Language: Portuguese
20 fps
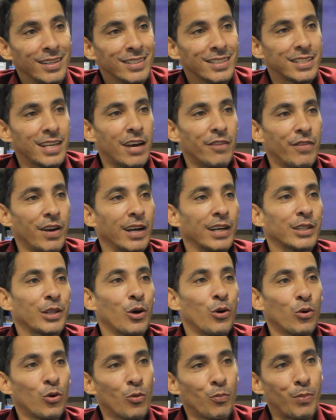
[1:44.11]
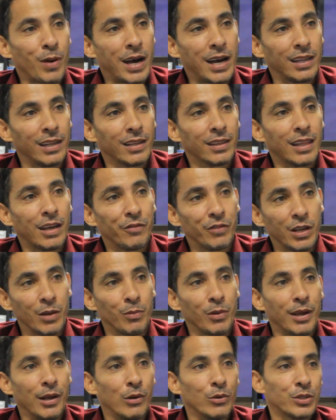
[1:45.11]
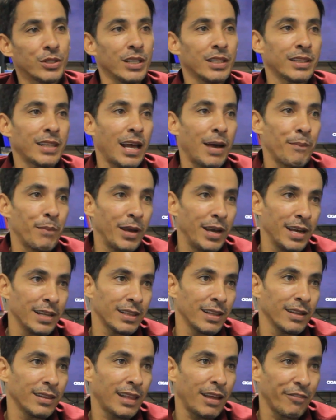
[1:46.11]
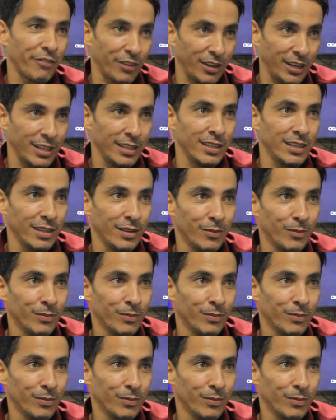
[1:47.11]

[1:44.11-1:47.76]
Se a vaga está ocupada, está vermelho. Se está aberta, está verde.